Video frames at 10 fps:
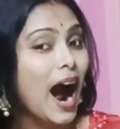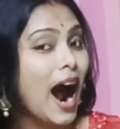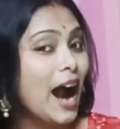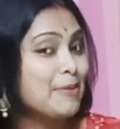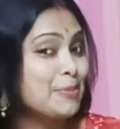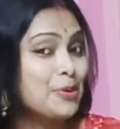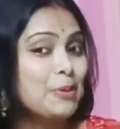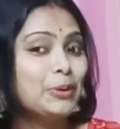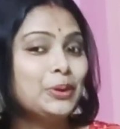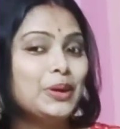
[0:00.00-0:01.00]
আর পুরনো
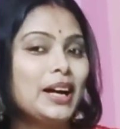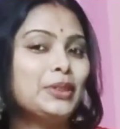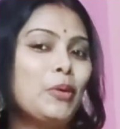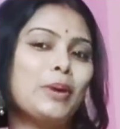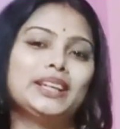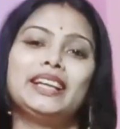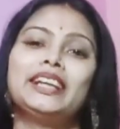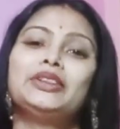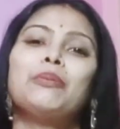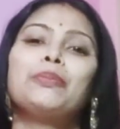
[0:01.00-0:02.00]
বন্ধুরা তোমাদেরকে তো
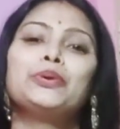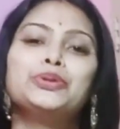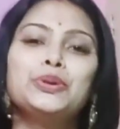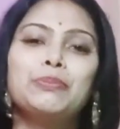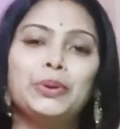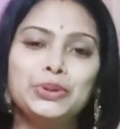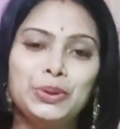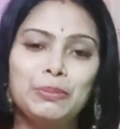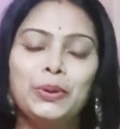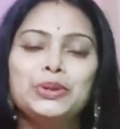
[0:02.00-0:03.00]
প্রচুর প্রচুর
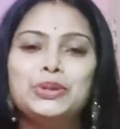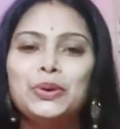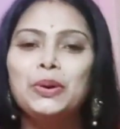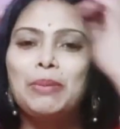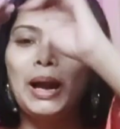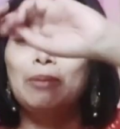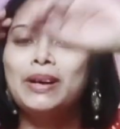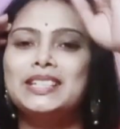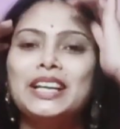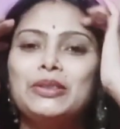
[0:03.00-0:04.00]
প্রচুর
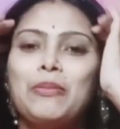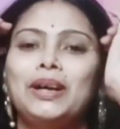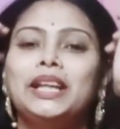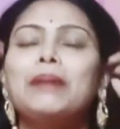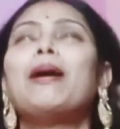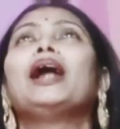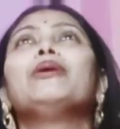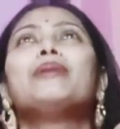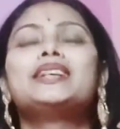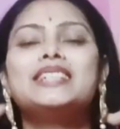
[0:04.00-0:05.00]
ভালোবাসা তোমাদের
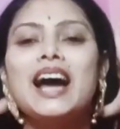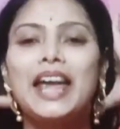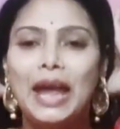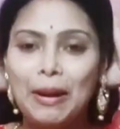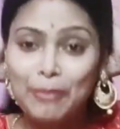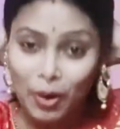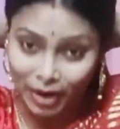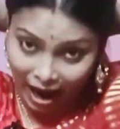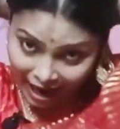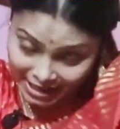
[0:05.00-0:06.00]
ভালোবাসা এবং
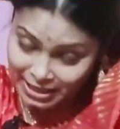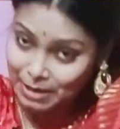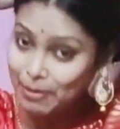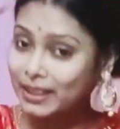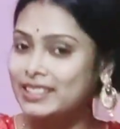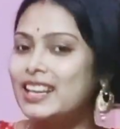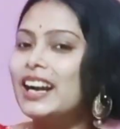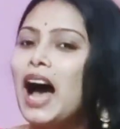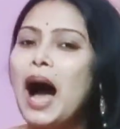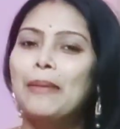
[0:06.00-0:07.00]
আশীর্বাদ ছাড়া
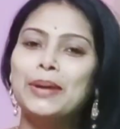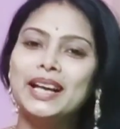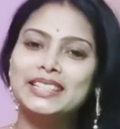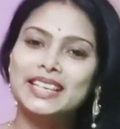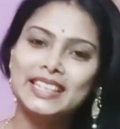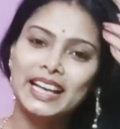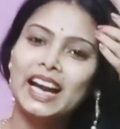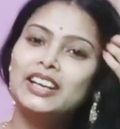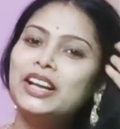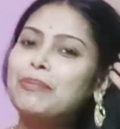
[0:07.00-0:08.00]
আমি আজকে
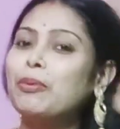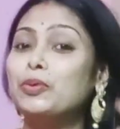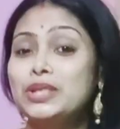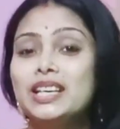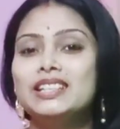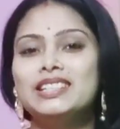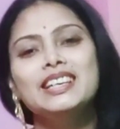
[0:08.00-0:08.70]
যেখানে পৌঁছিয়েছি